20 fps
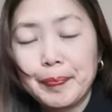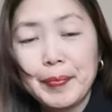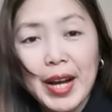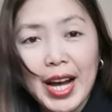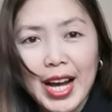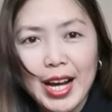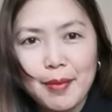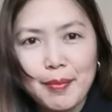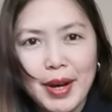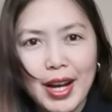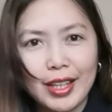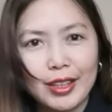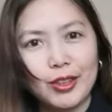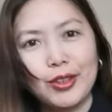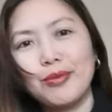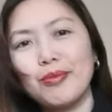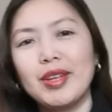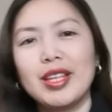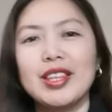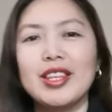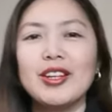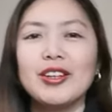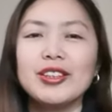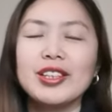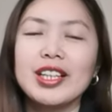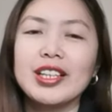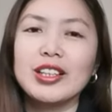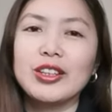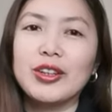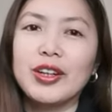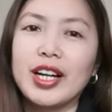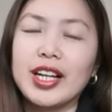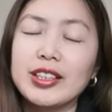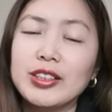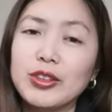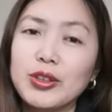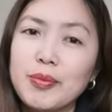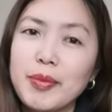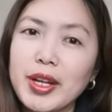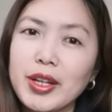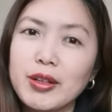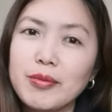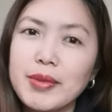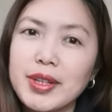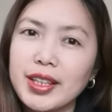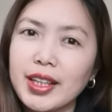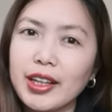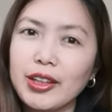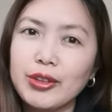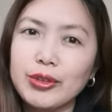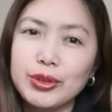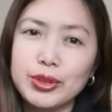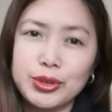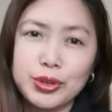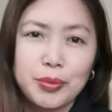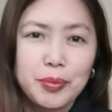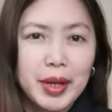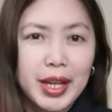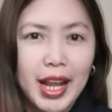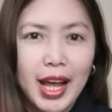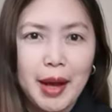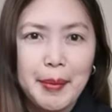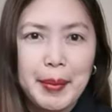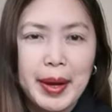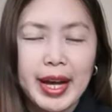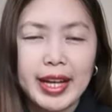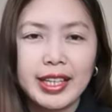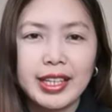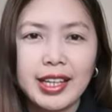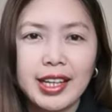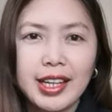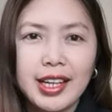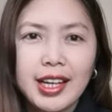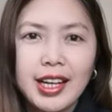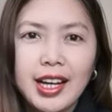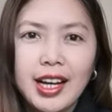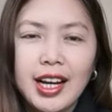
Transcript: mahaba atong video na to. At kung meron man kayong gustong malaman,